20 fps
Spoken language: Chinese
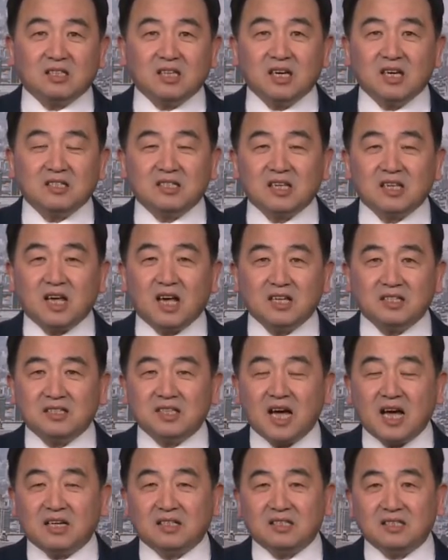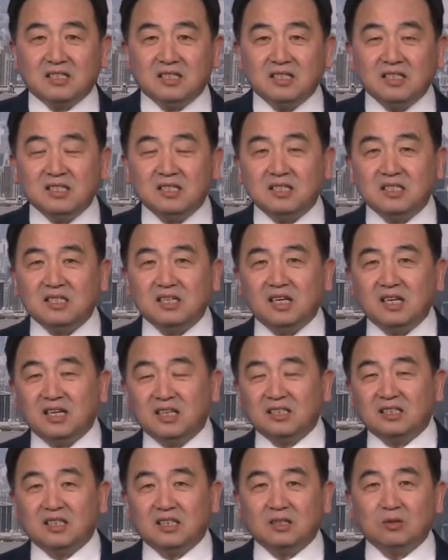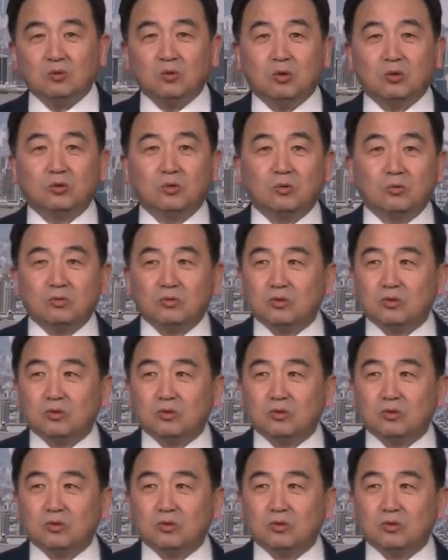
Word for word: 天参加了一系列的活动，